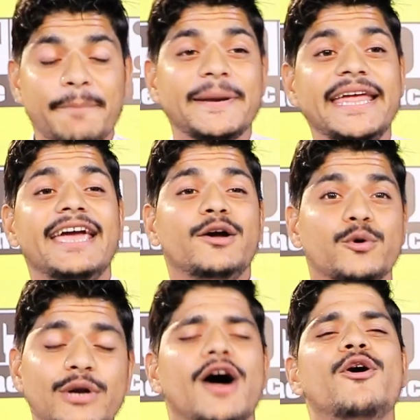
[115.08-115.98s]
अपने
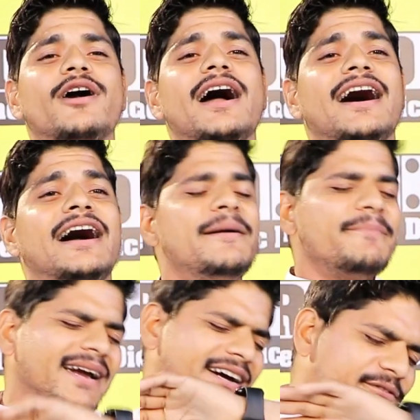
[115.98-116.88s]
गुनाहों का
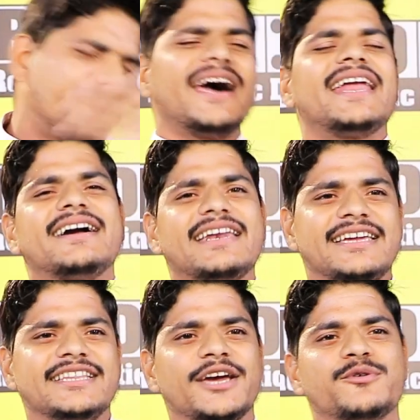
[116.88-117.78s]
मैं कफारा
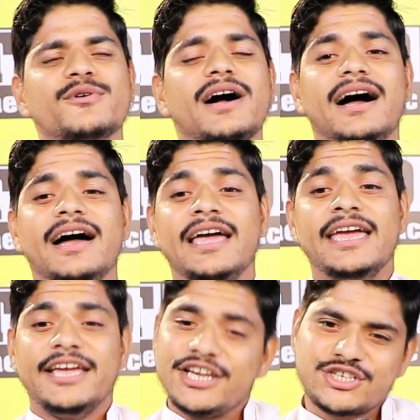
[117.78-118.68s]
करके देखूंगा
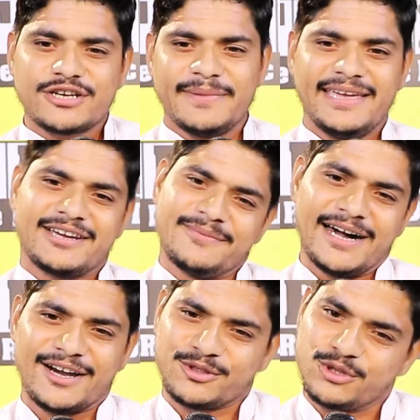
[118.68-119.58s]
इश्क में एक
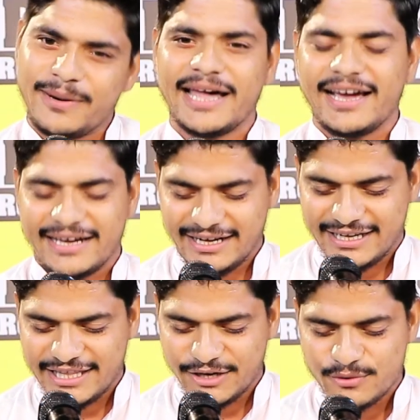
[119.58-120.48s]
बार दोबारा
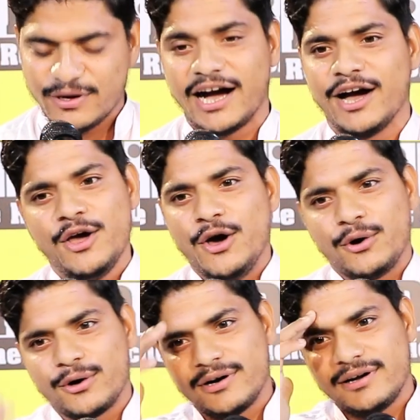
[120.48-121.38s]
करके देखूंगा
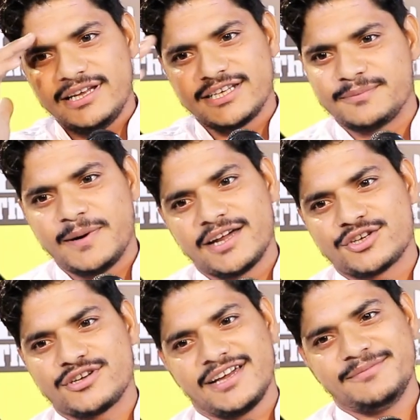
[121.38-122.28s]
और इस बार
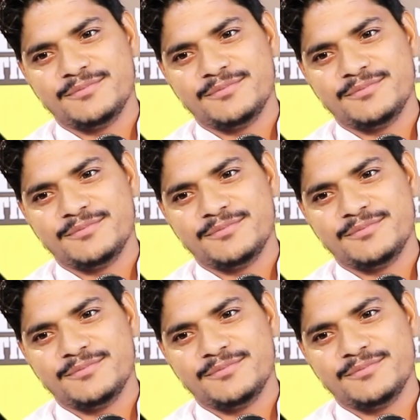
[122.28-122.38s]
शायद